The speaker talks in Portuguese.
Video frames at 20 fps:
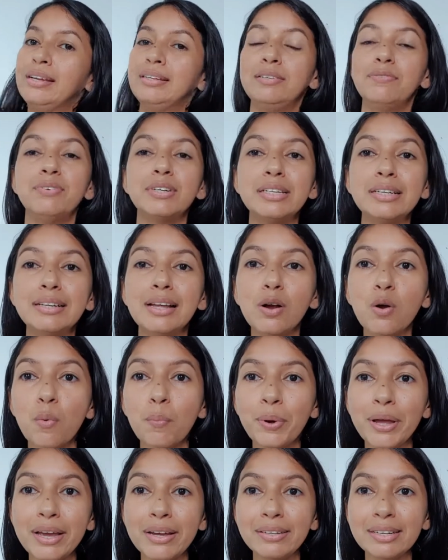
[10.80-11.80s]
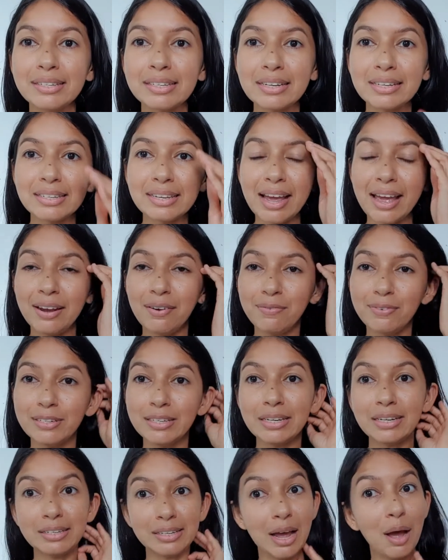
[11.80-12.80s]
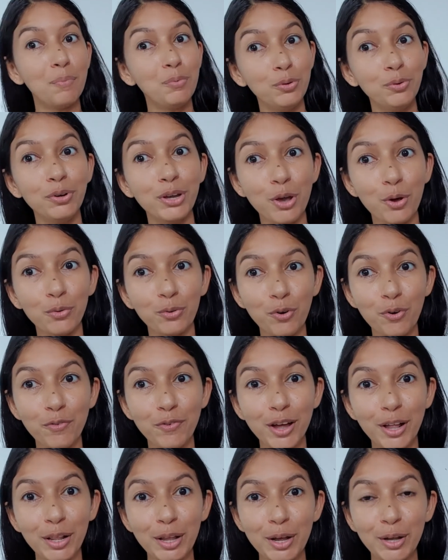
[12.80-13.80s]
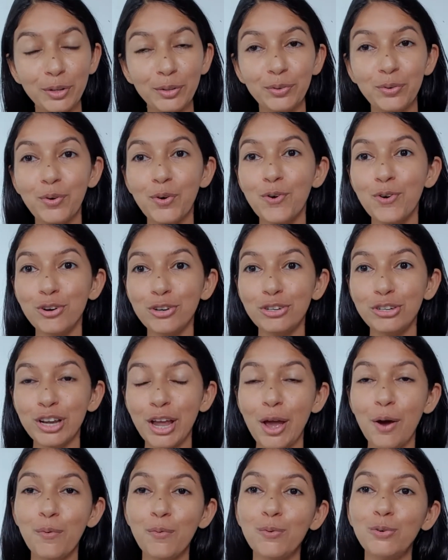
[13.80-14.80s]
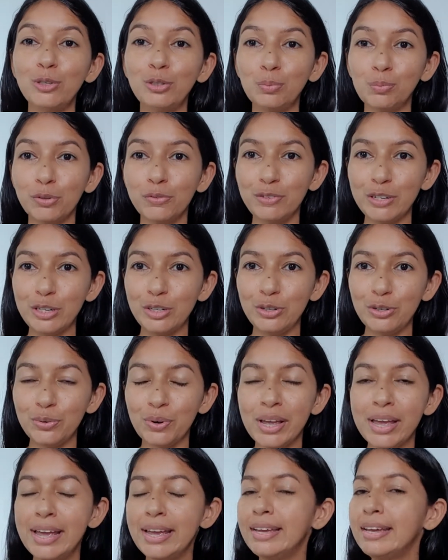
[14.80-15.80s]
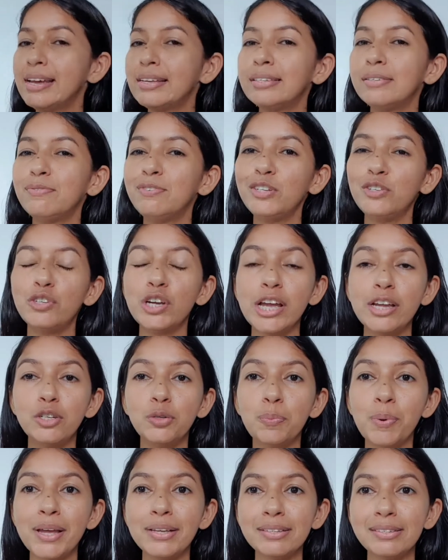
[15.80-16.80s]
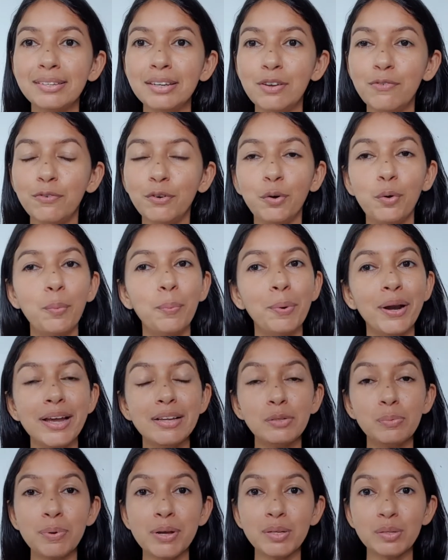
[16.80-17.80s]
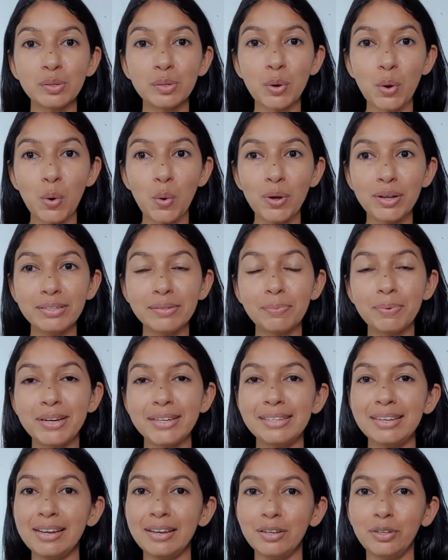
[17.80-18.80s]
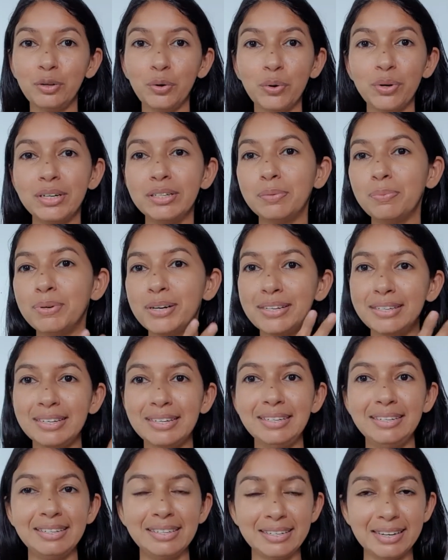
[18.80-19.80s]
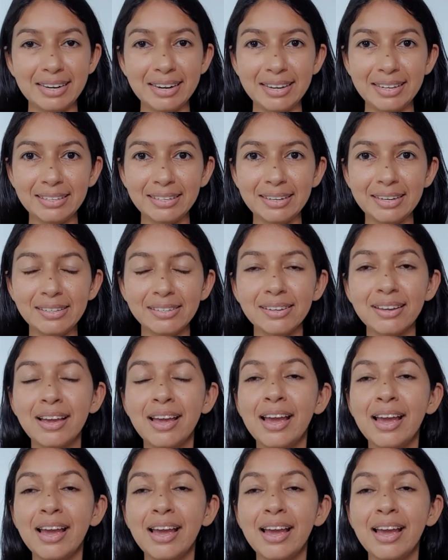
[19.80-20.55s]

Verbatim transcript: Se você tá acompanhando essa série, você sabe do que eu tô falando. Hoje é o último vídeo e esse vídeo é específico para as pessoas, para as seguidoras, para as inscritas